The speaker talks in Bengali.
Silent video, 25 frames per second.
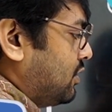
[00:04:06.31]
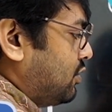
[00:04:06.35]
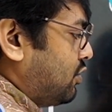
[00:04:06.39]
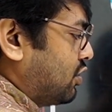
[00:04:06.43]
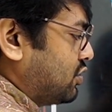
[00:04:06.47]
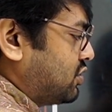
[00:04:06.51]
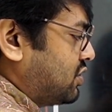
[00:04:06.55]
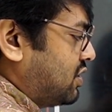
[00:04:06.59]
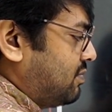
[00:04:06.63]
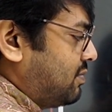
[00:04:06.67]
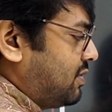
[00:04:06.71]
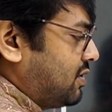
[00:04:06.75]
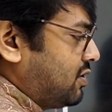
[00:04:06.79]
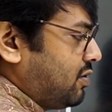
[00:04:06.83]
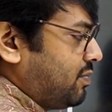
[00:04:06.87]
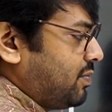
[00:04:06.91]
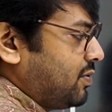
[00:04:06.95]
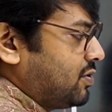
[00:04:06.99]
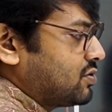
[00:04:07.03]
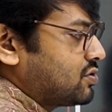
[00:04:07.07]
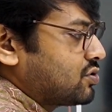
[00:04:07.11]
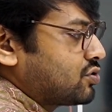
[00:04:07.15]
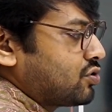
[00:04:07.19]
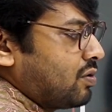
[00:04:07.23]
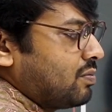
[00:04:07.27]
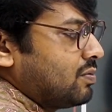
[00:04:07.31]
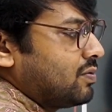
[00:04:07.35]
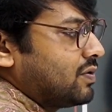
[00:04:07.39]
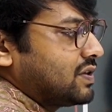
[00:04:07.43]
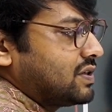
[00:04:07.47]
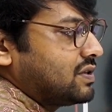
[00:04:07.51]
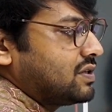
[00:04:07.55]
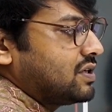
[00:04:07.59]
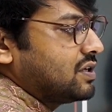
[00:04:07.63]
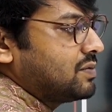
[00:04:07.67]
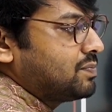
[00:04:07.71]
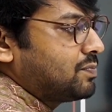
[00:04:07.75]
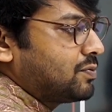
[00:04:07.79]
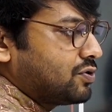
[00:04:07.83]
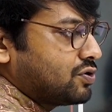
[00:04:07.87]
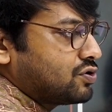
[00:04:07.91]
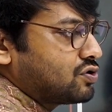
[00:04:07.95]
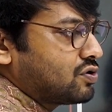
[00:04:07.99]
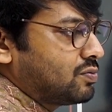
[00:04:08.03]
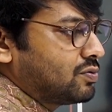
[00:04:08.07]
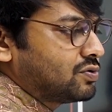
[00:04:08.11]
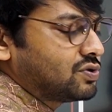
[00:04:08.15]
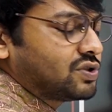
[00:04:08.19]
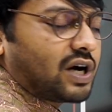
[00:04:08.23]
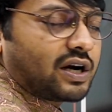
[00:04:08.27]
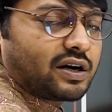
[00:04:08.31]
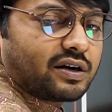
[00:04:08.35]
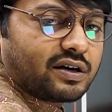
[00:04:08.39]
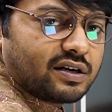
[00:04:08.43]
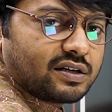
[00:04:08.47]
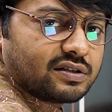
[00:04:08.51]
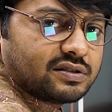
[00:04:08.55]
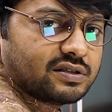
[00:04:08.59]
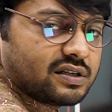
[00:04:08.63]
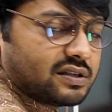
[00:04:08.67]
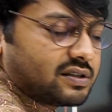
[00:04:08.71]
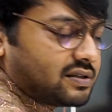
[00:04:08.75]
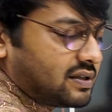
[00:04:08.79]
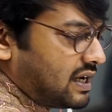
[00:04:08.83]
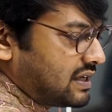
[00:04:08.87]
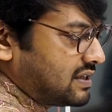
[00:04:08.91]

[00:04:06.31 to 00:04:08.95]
দশ নম্বর টপিক হচ্ছে সমমাত্রিক প্রতিসম চাকরিক যে